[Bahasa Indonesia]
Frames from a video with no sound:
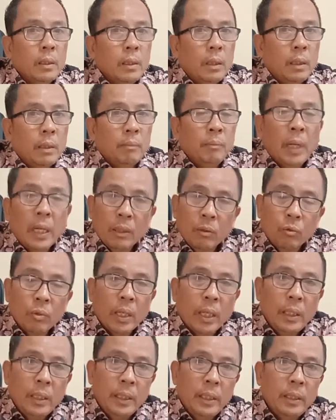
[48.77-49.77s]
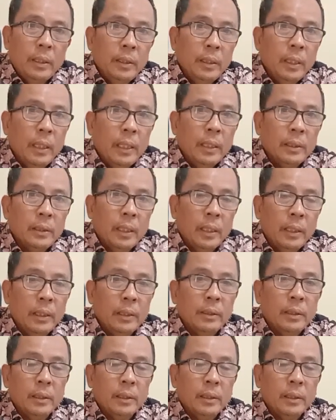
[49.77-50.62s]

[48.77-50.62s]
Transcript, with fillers: eh, baru kali inilah saya